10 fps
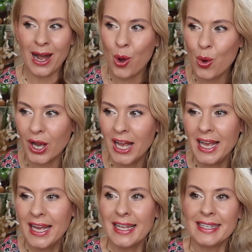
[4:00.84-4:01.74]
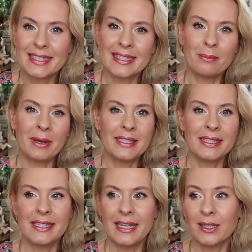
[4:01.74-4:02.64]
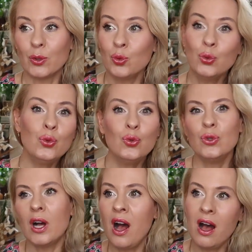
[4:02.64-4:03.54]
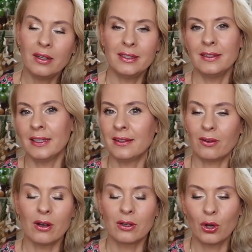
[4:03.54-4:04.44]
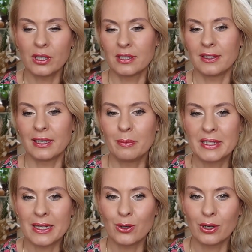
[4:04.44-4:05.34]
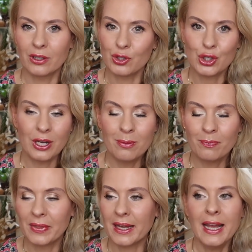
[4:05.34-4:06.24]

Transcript: es auch, dass dann manche denken, uh, äh, ne, ach Gott, da gibt es auch schlimm.